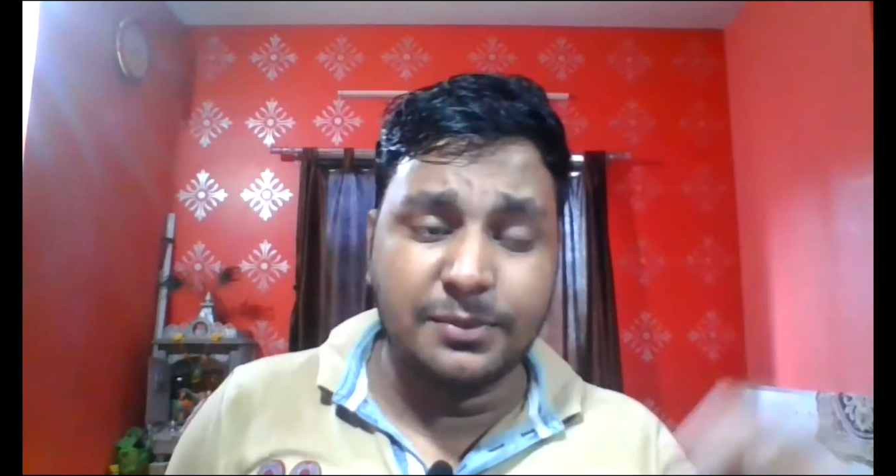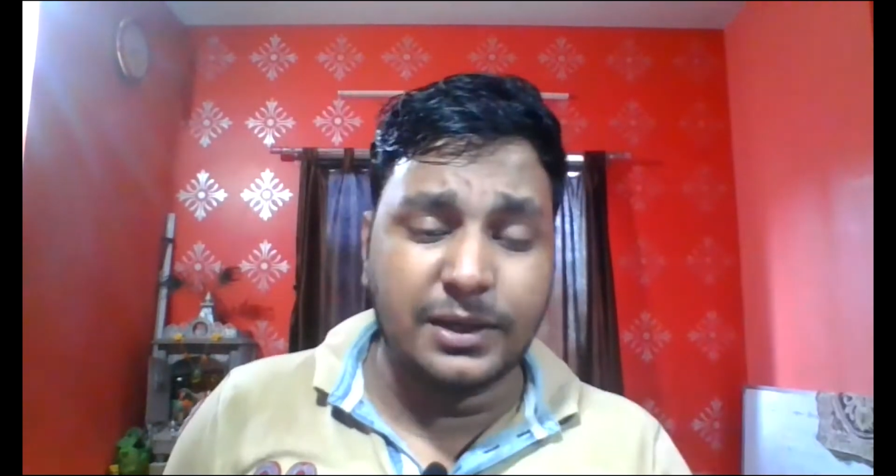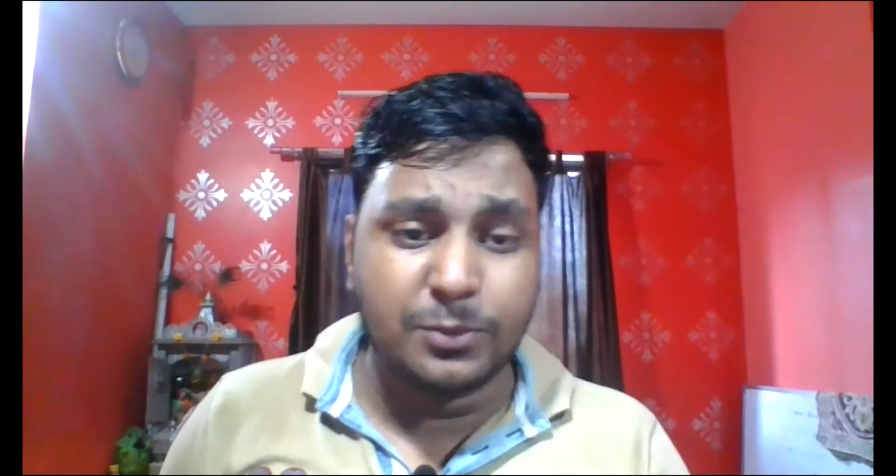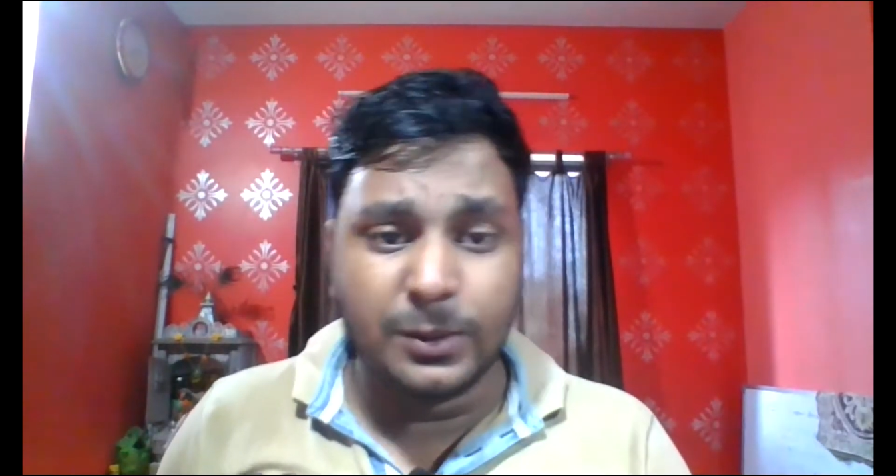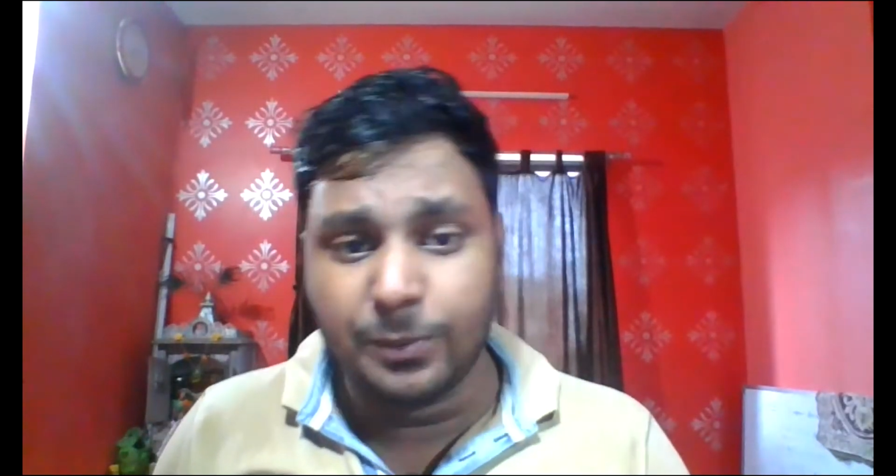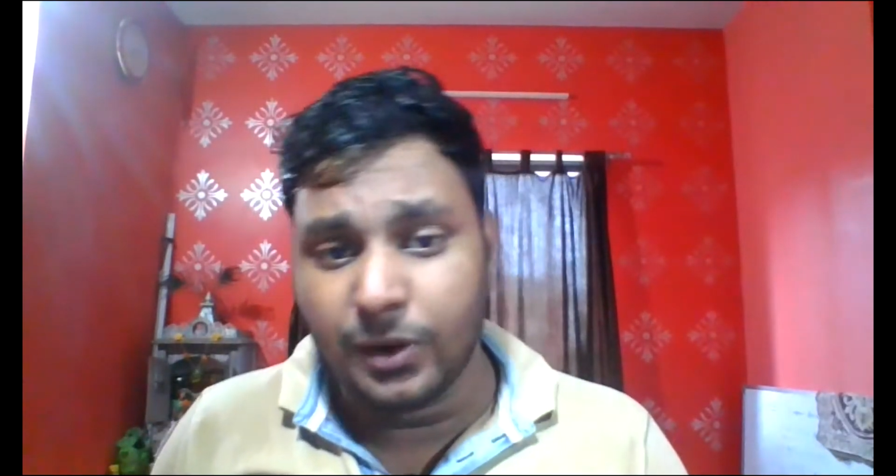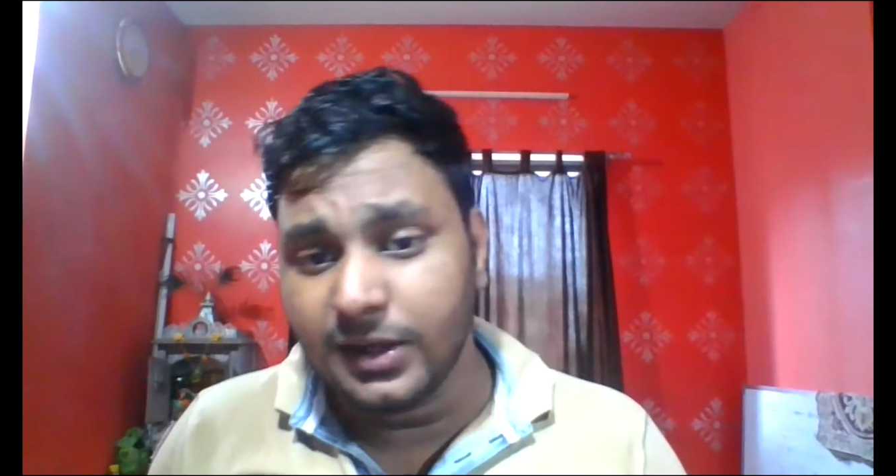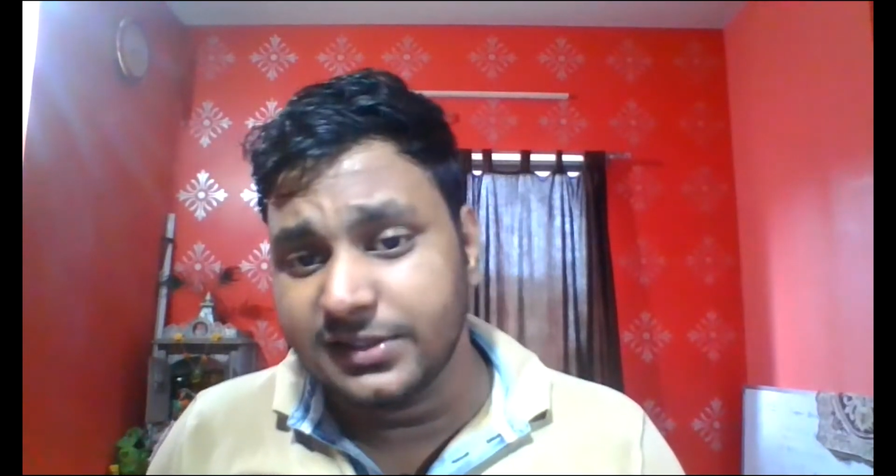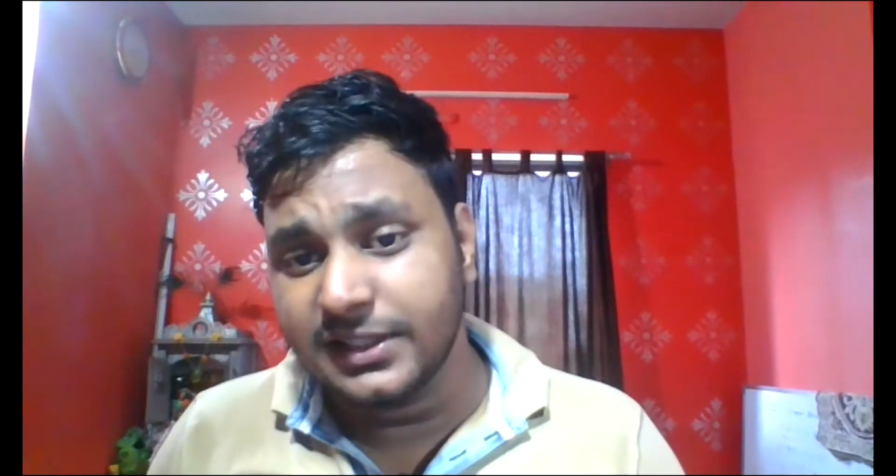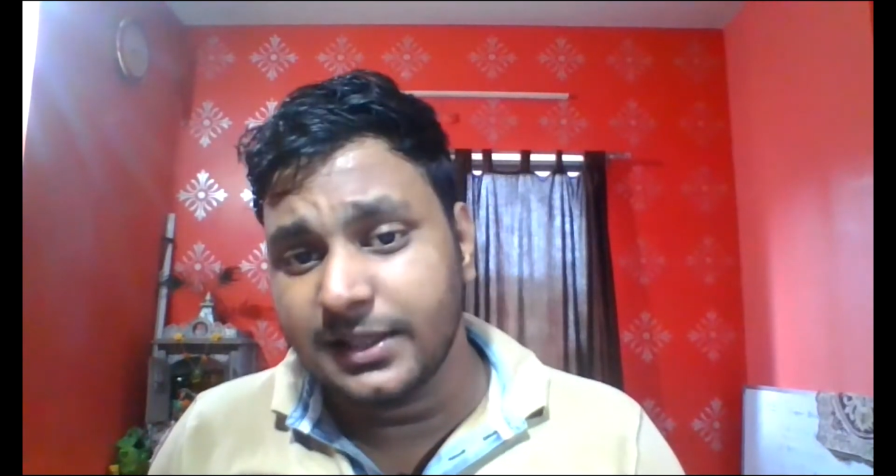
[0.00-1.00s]
मैं आपको
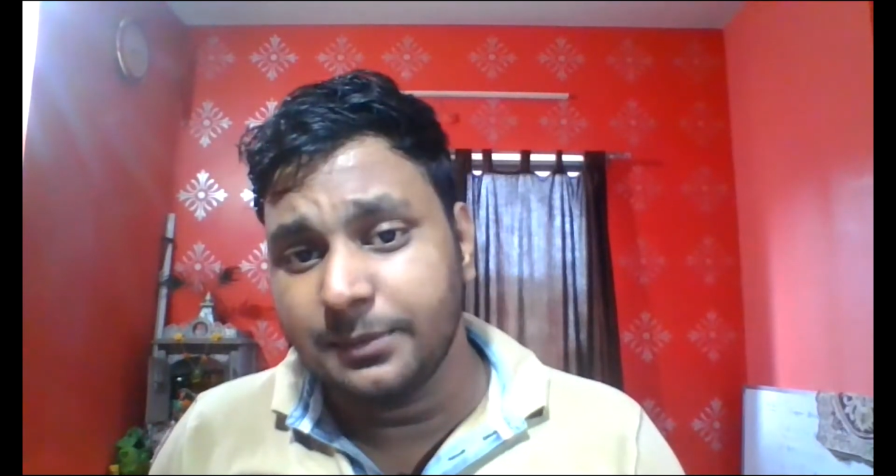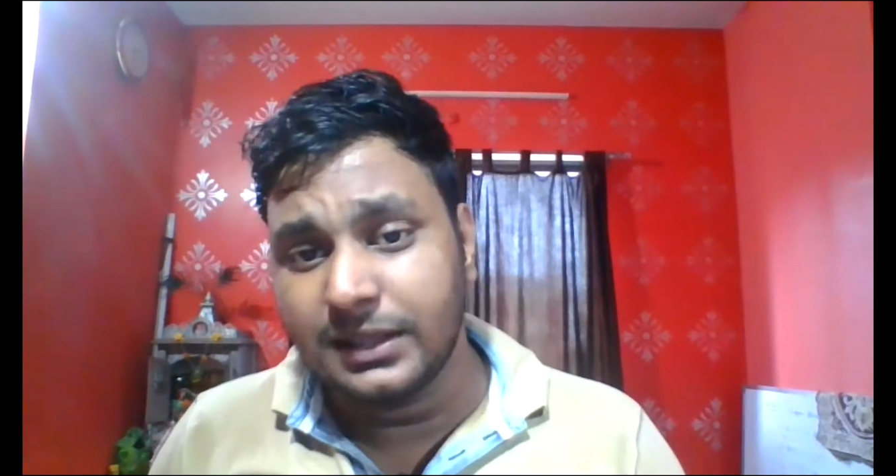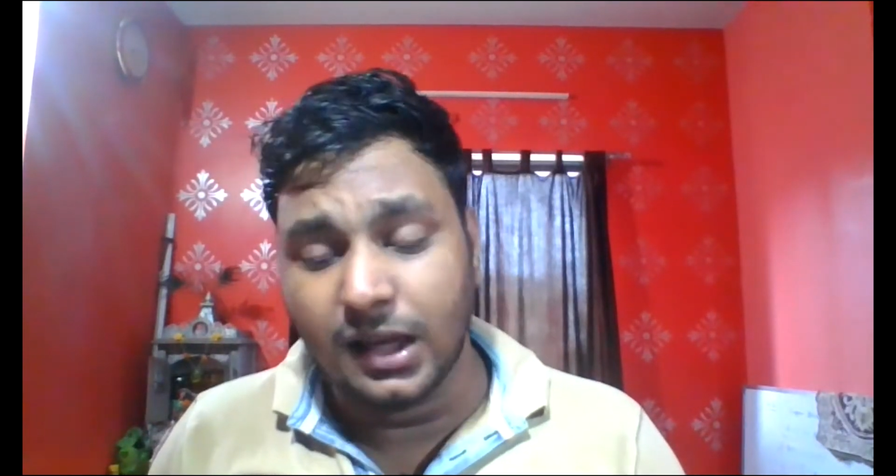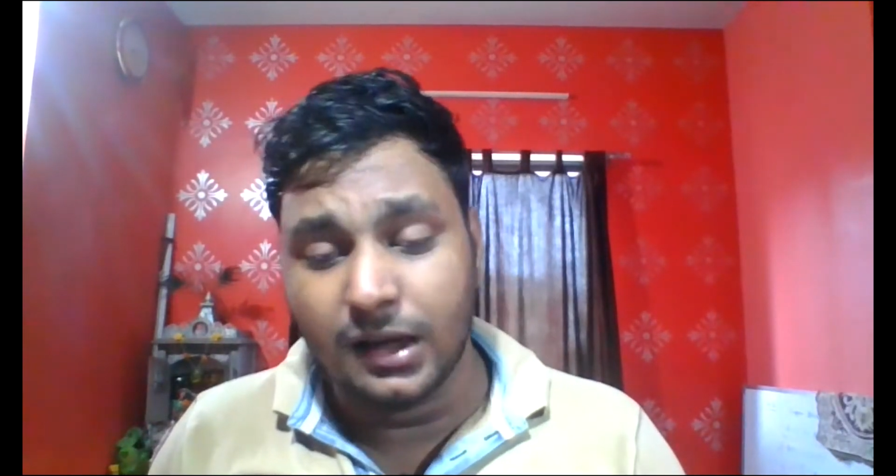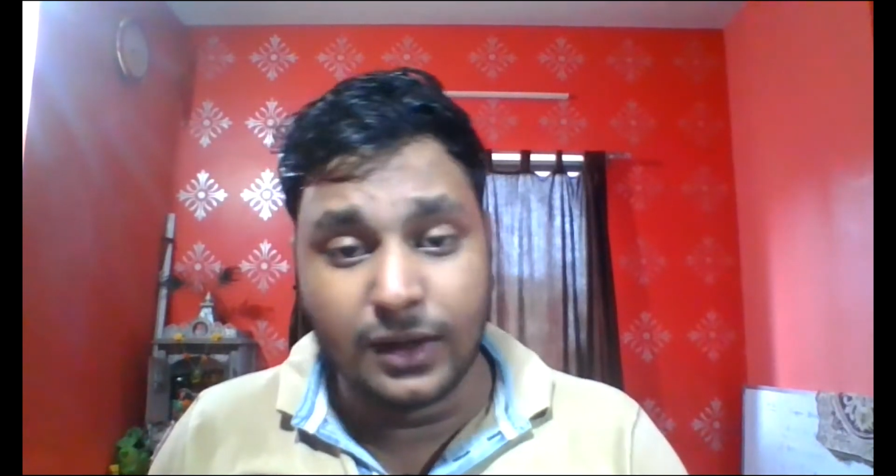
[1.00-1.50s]
इम्पोर्टेंट चीज एक बताने